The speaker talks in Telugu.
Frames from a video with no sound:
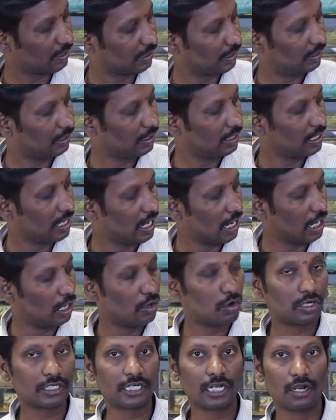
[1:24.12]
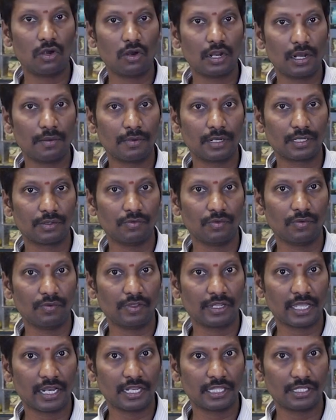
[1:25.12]
మనకి ఎల్లో షేడ్లోనే మనకి
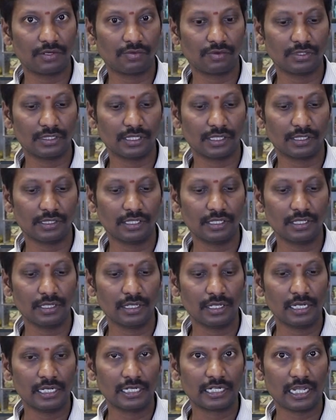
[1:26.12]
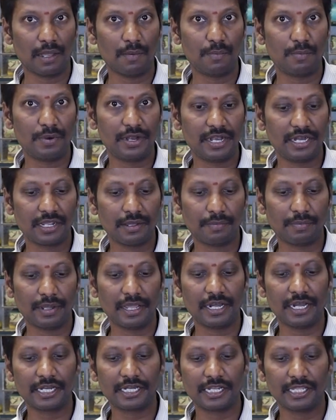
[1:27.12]
వివింగ్ అనేది ఇవ్వడం జరిగింది కంప్లీట్గా
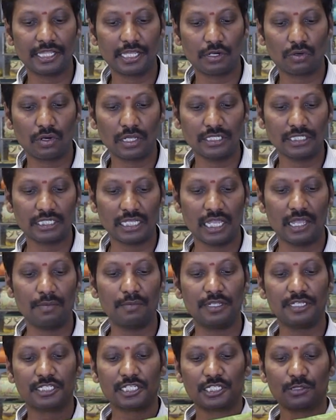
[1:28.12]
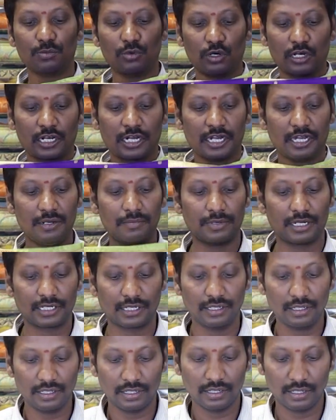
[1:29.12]
పైన కింద కూడా సేమ్ ఇంచెస్ బోర్డర్ అండి
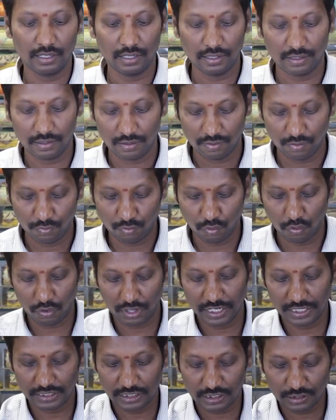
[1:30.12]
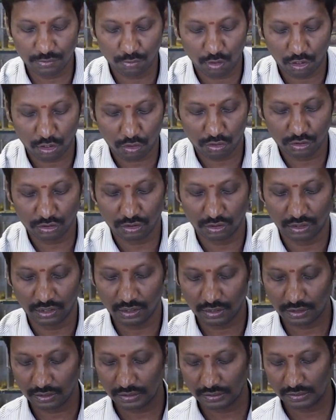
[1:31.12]
మనకి ఫోర్ ఇంచెస్ బార్డర్
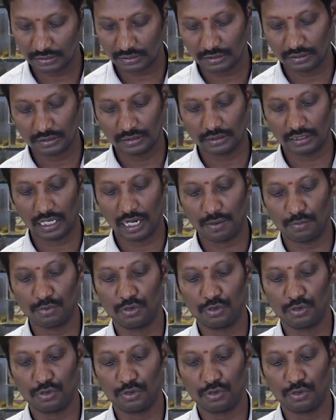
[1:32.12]
వస్తుంది చాలా